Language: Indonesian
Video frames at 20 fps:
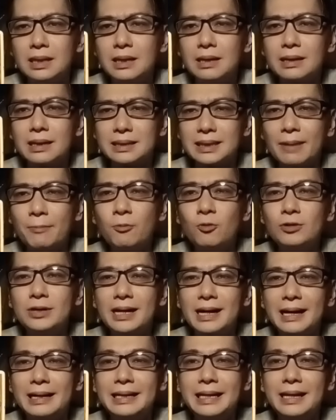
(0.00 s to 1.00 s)
ketemu
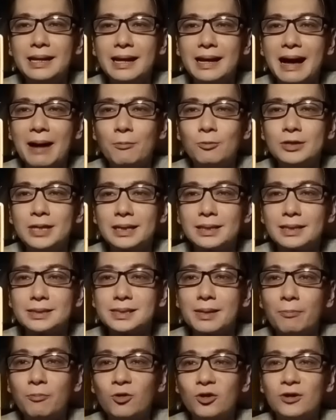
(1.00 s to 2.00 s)
dengan diri kamunya
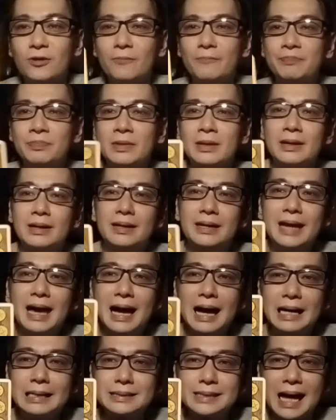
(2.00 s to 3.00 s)
tersebut.
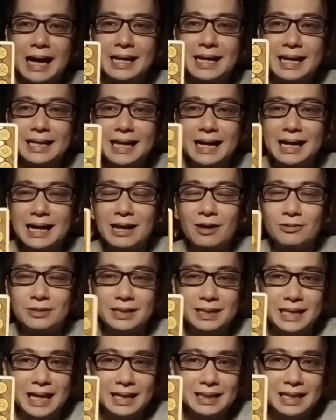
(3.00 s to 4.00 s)
Ya, seandainya kalau
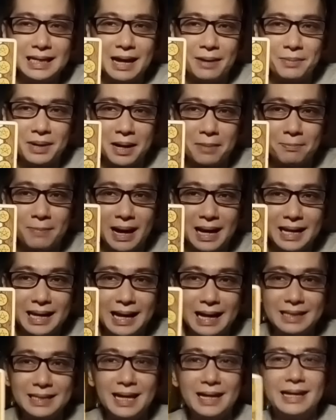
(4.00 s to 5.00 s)
dia tidak
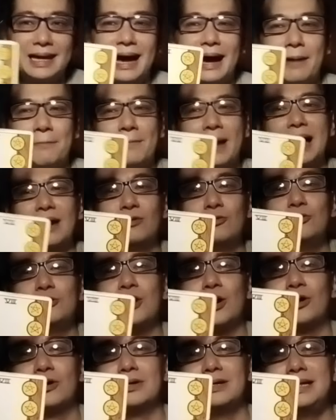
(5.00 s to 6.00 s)
mengembalikannya ya malu
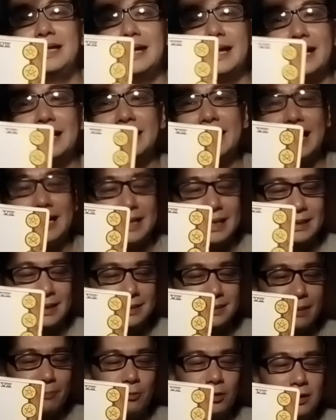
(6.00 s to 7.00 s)
dong diri dianya
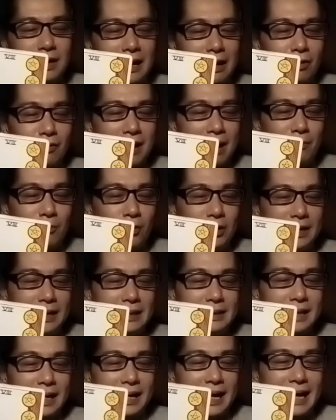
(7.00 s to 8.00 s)
tersebut kalau kamu
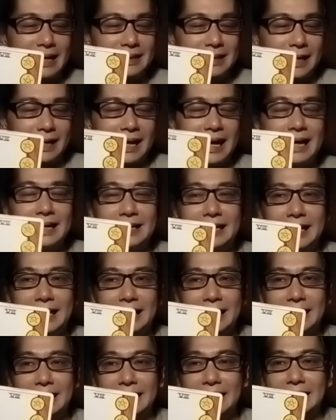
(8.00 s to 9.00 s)
ini teriak-teriak
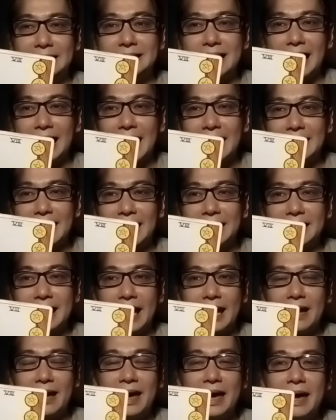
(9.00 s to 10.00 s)
di di jalanan
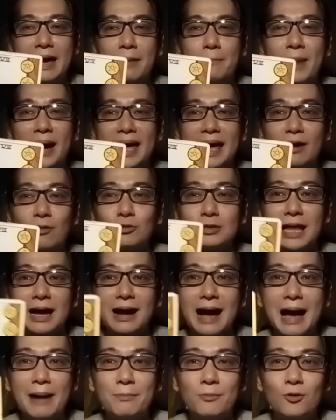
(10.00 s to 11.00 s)
kayak eh bayar hutang
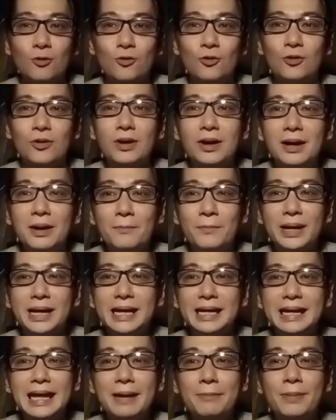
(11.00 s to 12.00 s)
kamu,
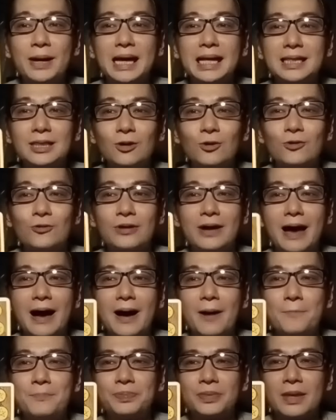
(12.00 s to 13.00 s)
begini begitu
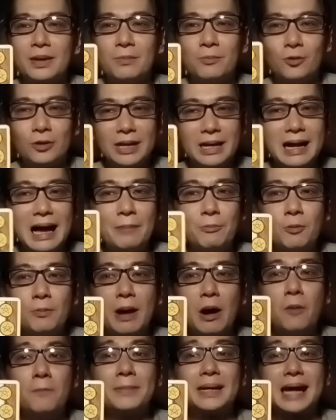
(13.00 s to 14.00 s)
ya Mungkin kamu
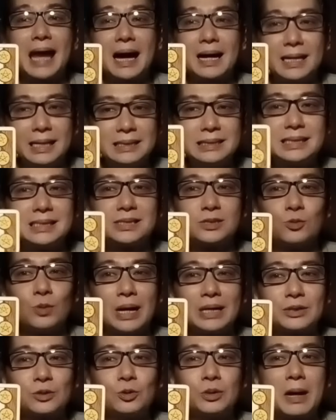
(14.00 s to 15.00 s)
mau menagih
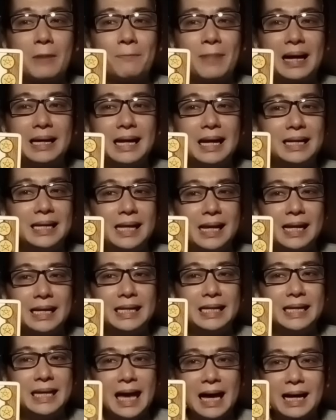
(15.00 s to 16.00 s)
sesuatu kepada diri
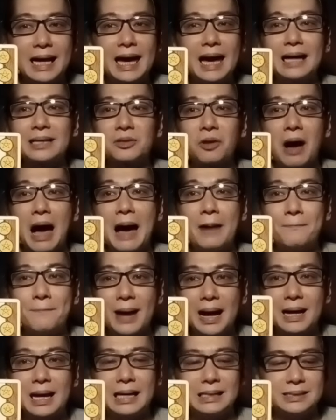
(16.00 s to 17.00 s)
dia kayak atau
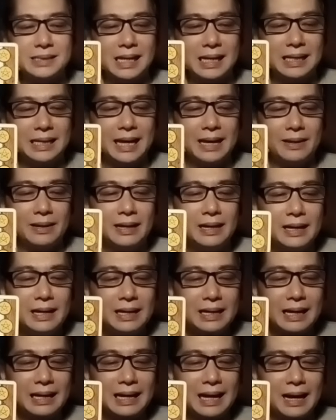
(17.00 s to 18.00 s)
apa kayak saya lihat
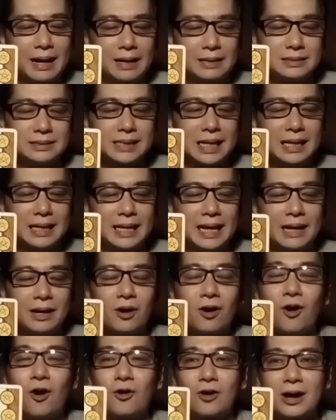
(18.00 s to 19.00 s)
karena saya
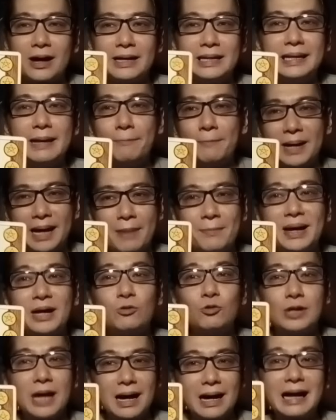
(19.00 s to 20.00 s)
lihat orang ini pernah
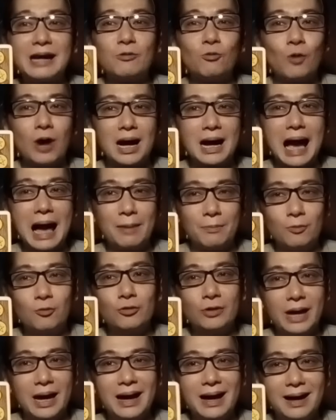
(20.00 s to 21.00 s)
menggunakan uang kamu
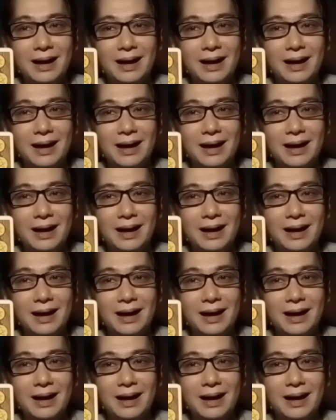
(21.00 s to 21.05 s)
ya.